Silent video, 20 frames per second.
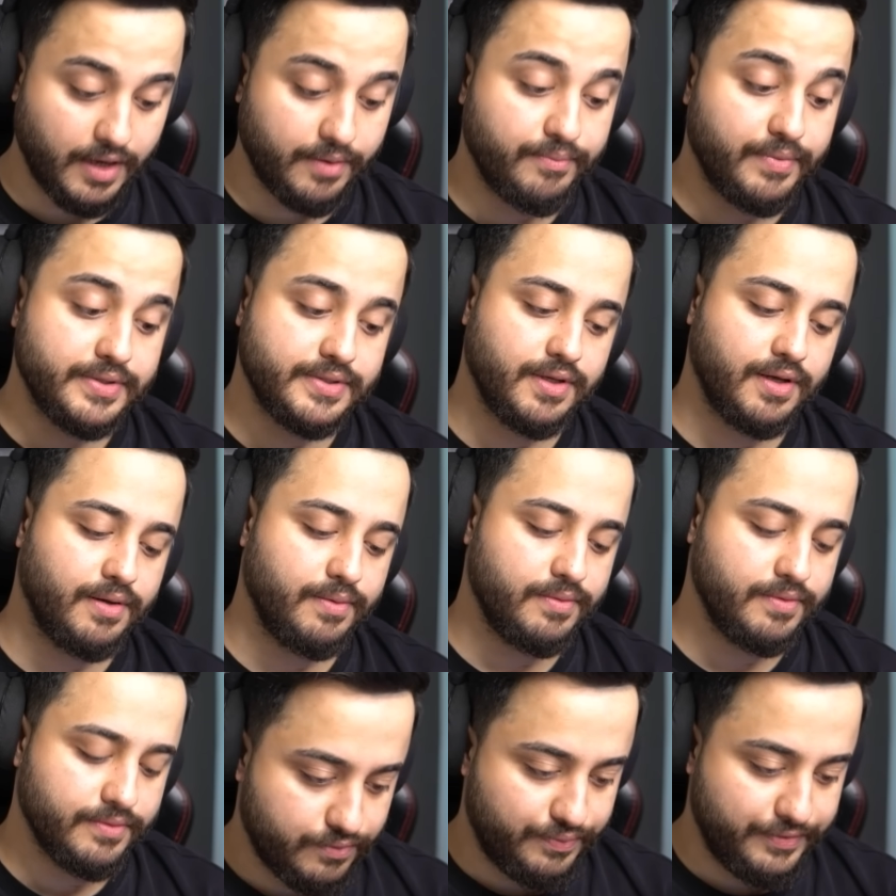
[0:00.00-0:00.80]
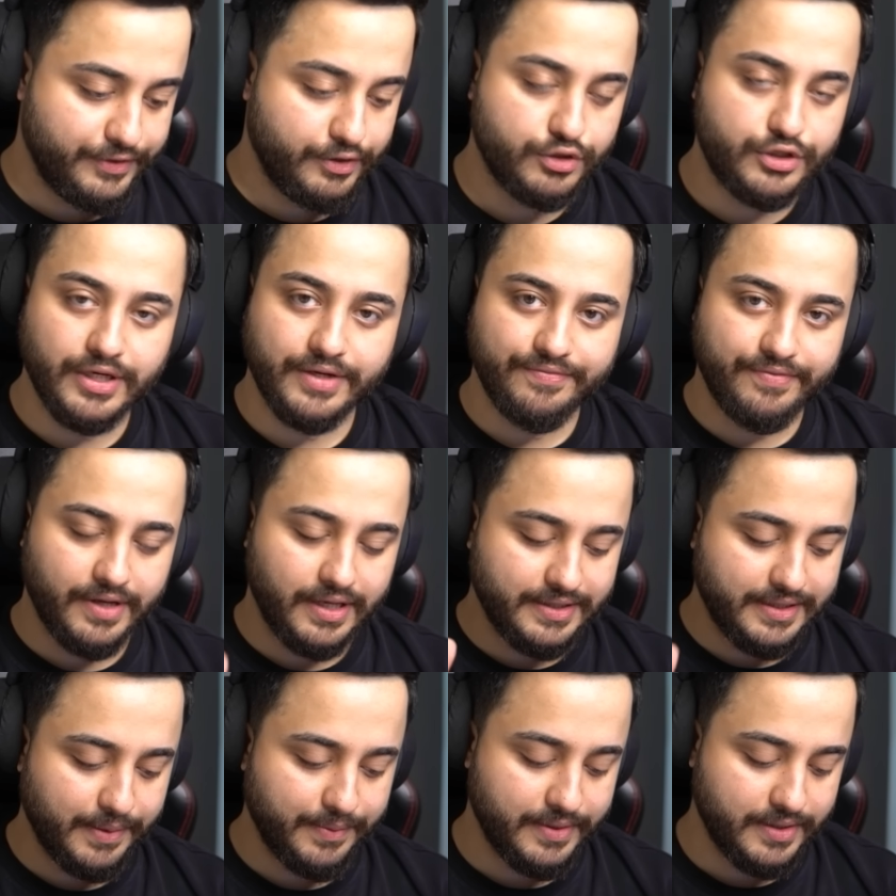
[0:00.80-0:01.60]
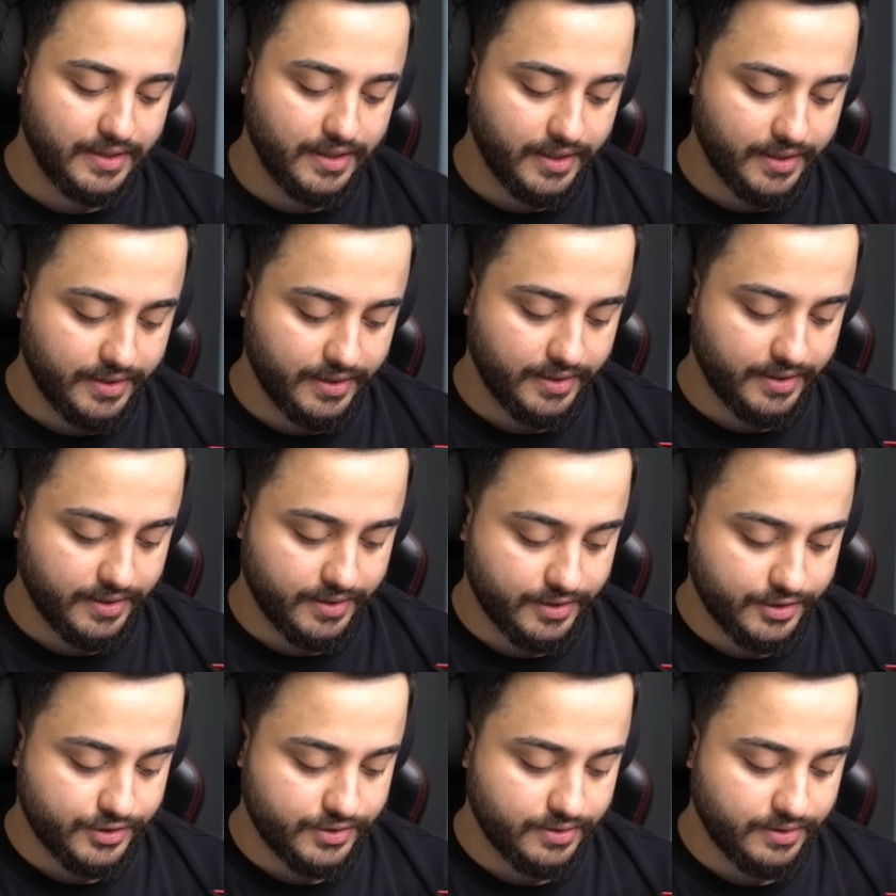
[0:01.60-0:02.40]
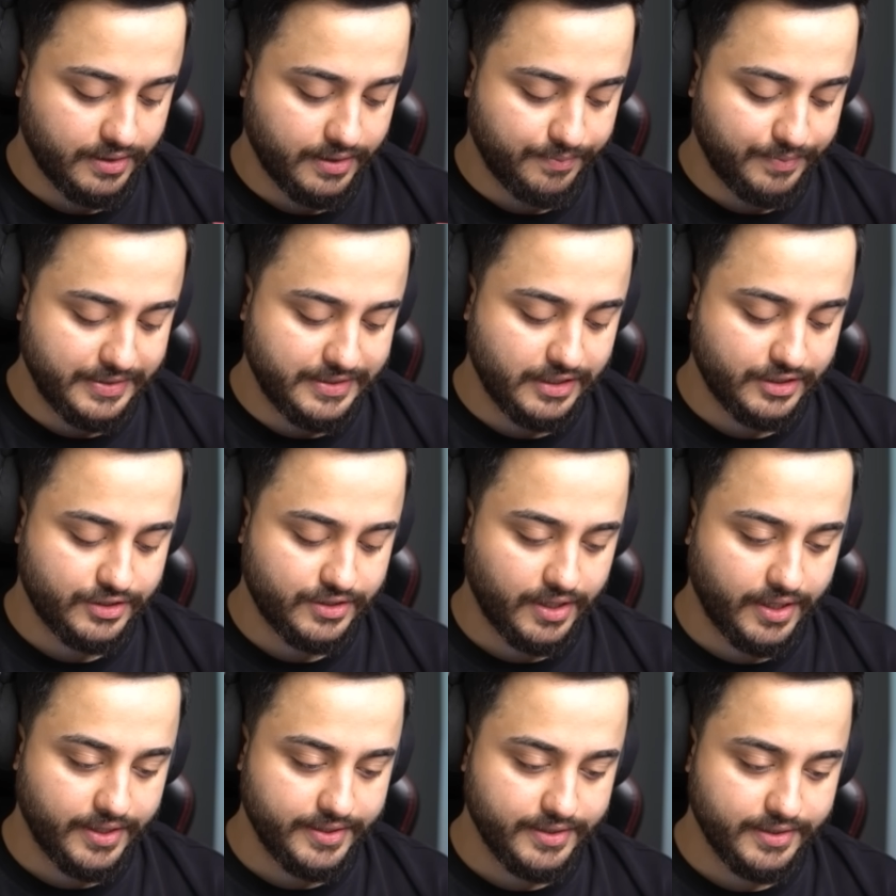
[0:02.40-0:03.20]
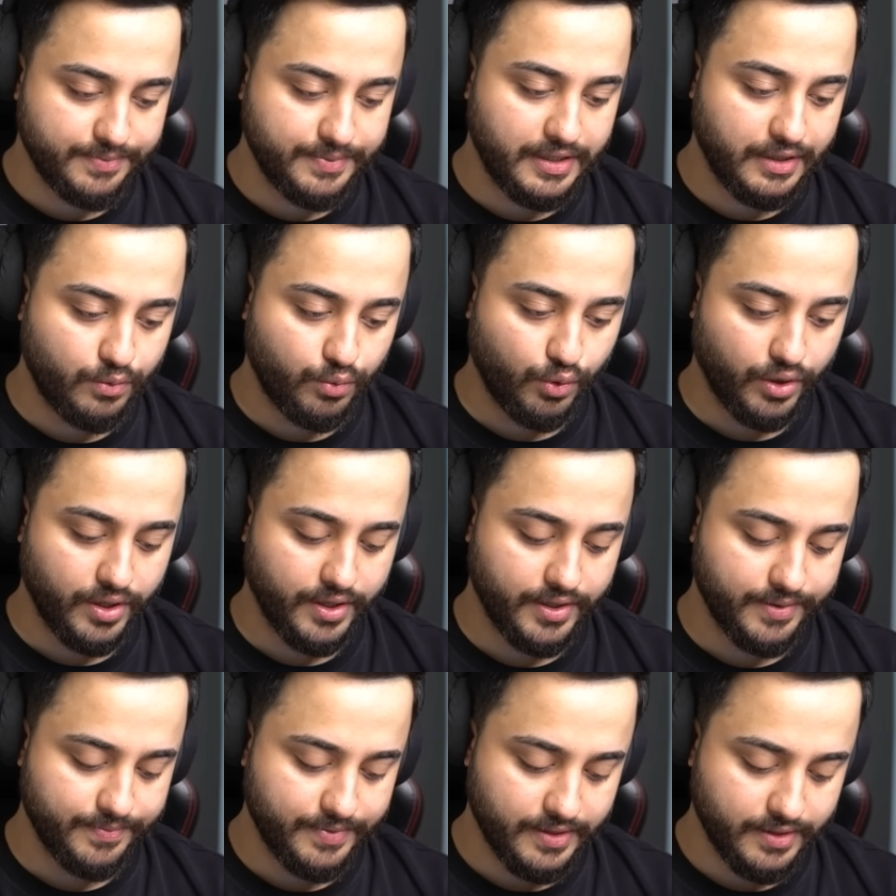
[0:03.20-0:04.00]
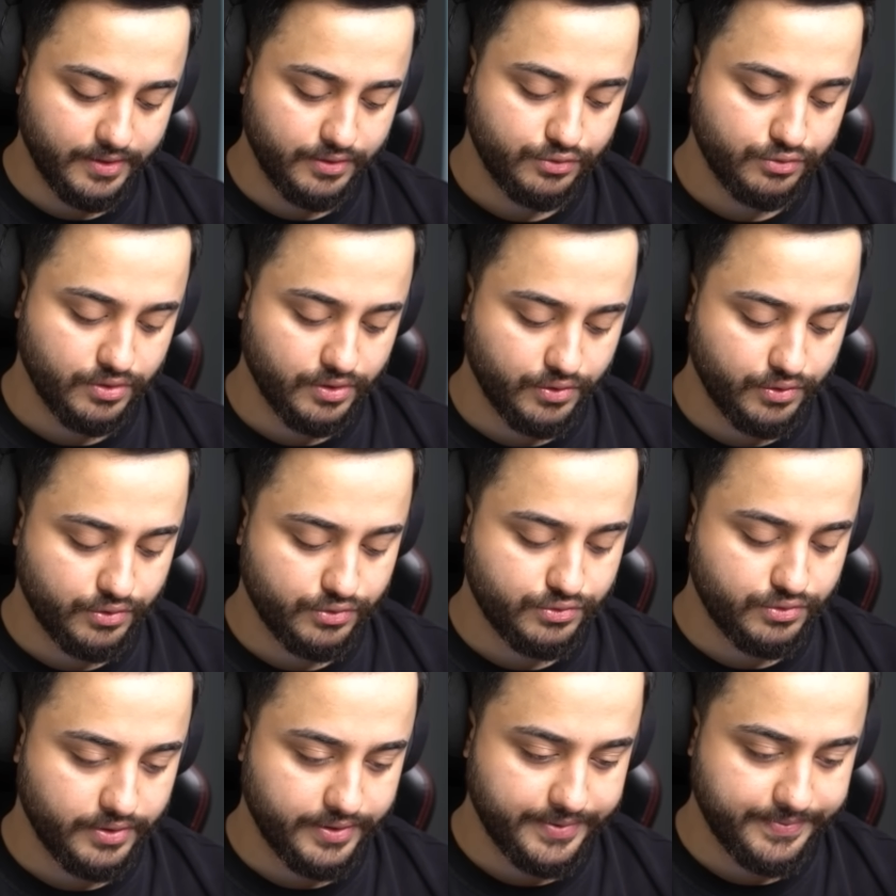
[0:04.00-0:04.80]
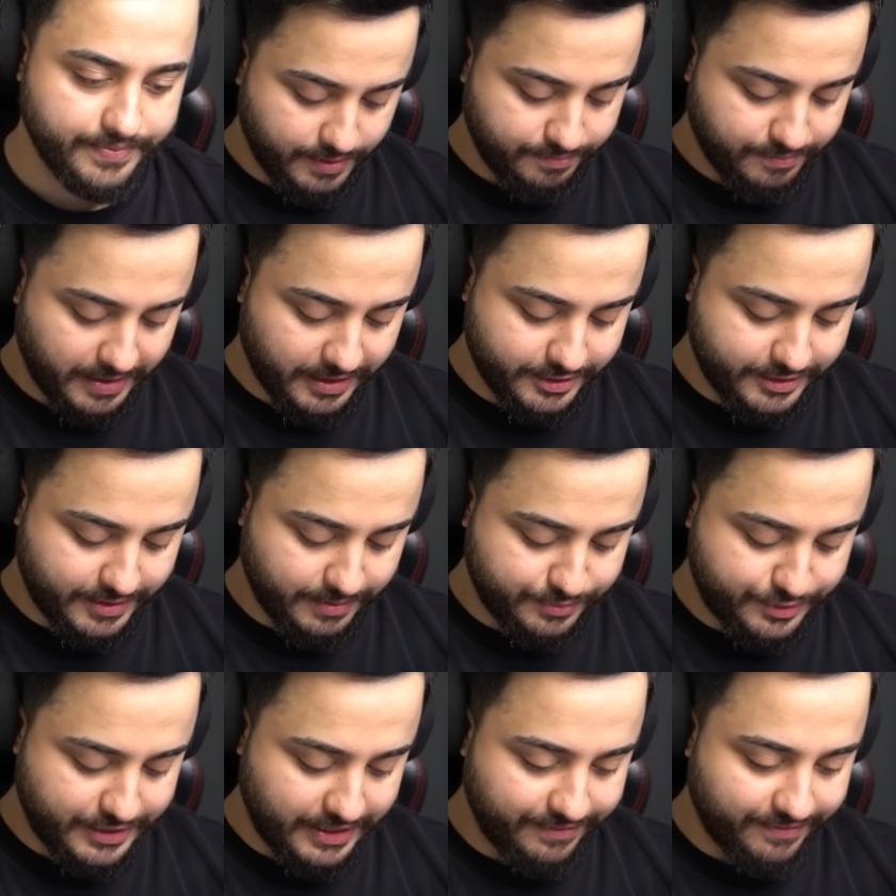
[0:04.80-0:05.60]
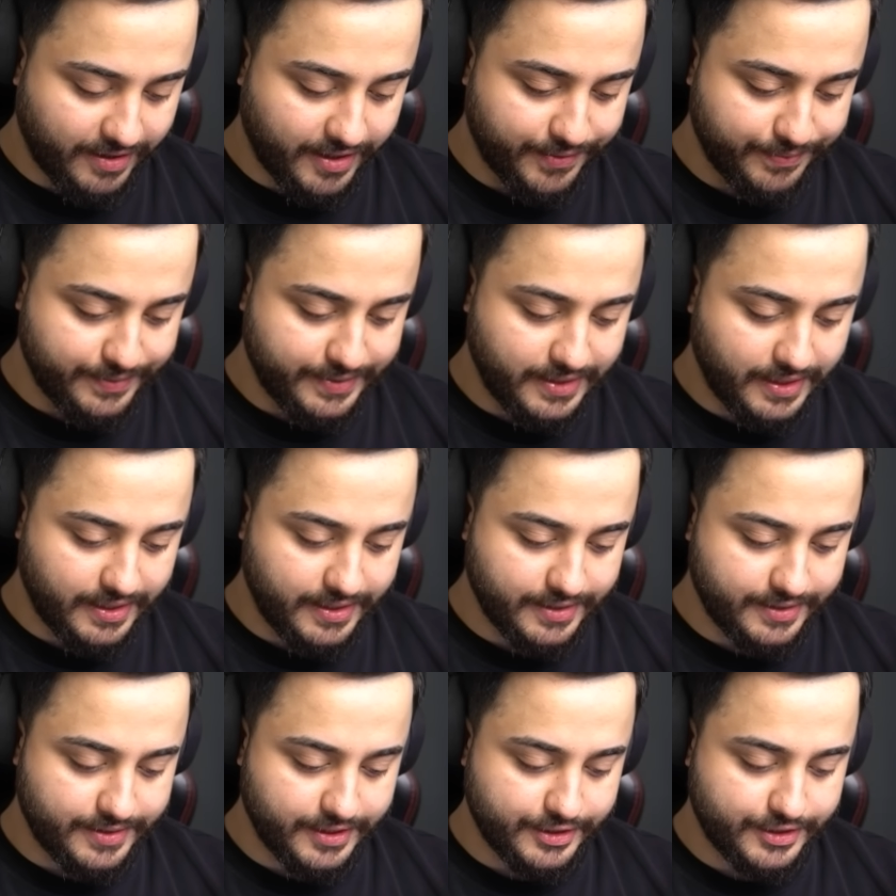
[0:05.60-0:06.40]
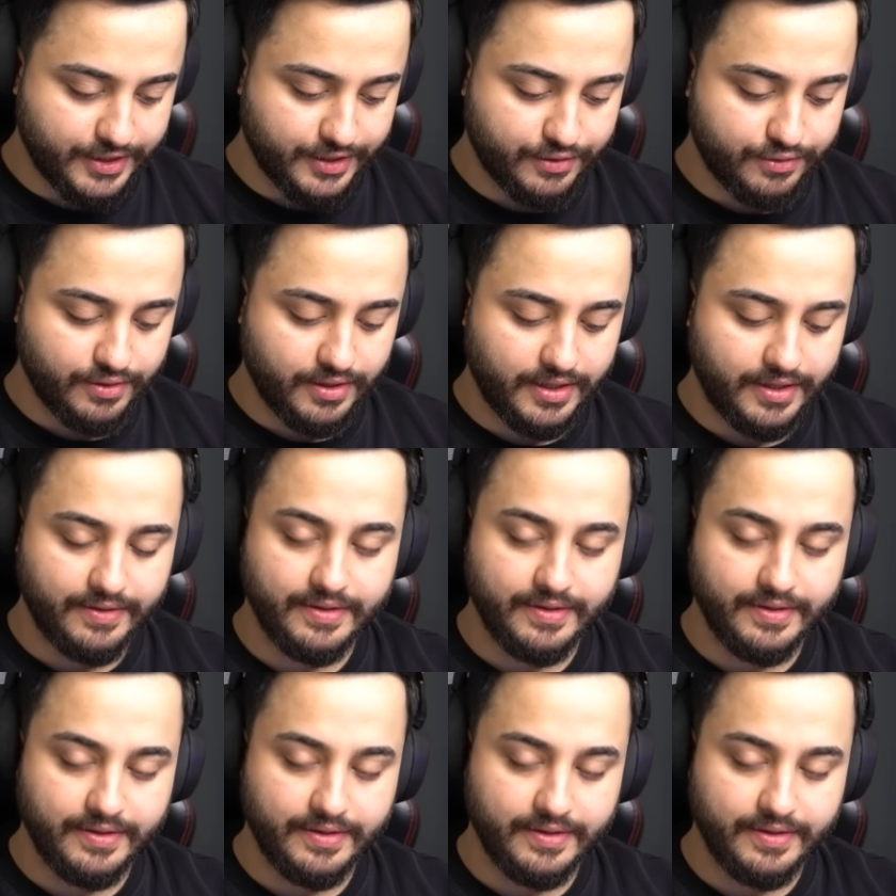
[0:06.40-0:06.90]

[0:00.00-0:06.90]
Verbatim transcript: Yapmaz abi. Video çek falan demediler yani arkadaşlar yani. Mesaj kaydını bile koyarım yani şu an öyle söyleyeyim. Başka bir şey var mıydı? Hayır teşekkürler.